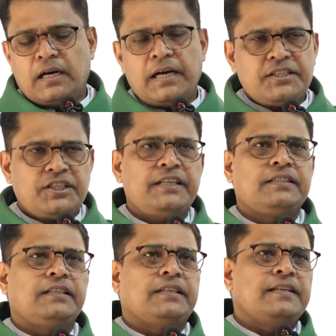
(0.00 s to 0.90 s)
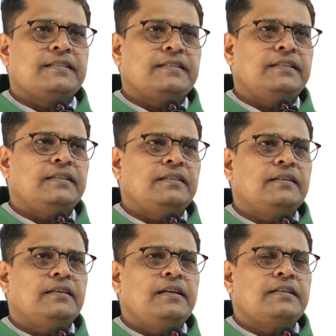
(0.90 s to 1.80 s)
अच्छे तरीके से
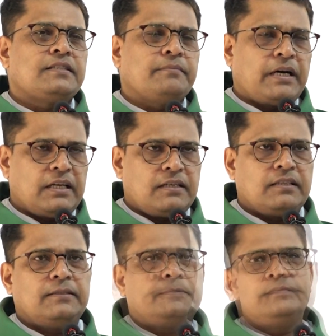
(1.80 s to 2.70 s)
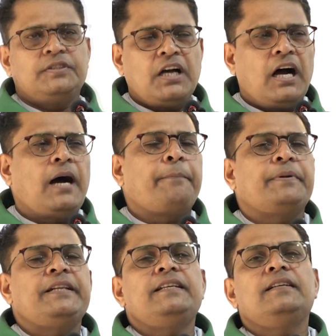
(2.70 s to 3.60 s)
इस्तेमाल करना या
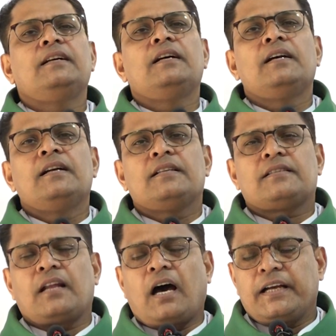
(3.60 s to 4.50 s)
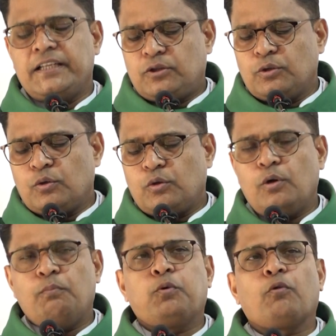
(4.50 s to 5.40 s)
अपनी सलाहितों
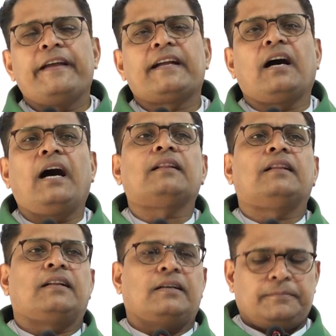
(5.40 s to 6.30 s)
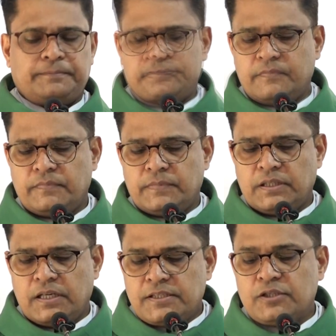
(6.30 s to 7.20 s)
को बुरे कार लाना
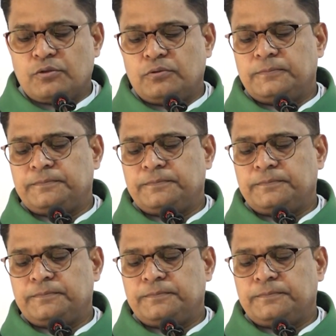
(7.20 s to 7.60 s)
अजीज़ो